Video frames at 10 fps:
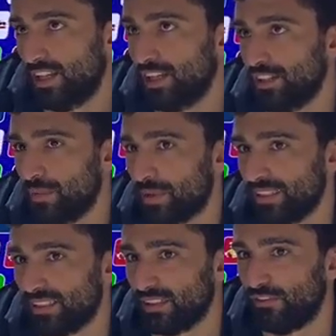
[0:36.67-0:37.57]
non è per
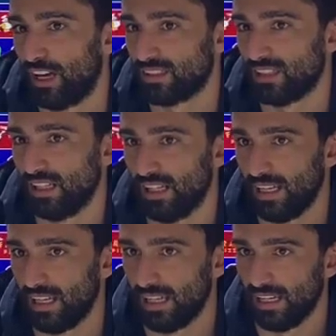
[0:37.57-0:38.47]
niente facile
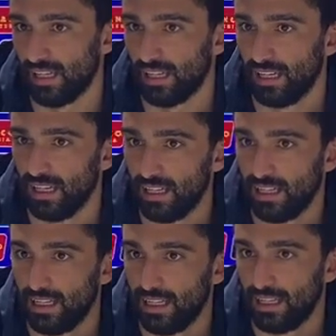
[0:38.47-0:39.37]
e,
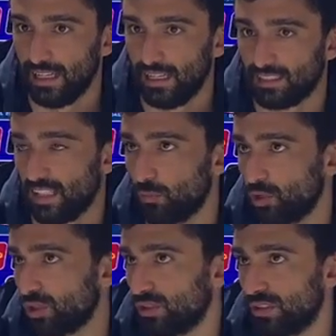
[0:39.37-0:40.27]
e siamo
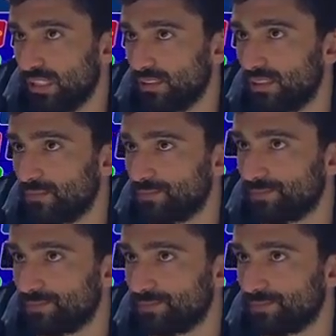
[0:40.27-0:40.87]
molto contenti.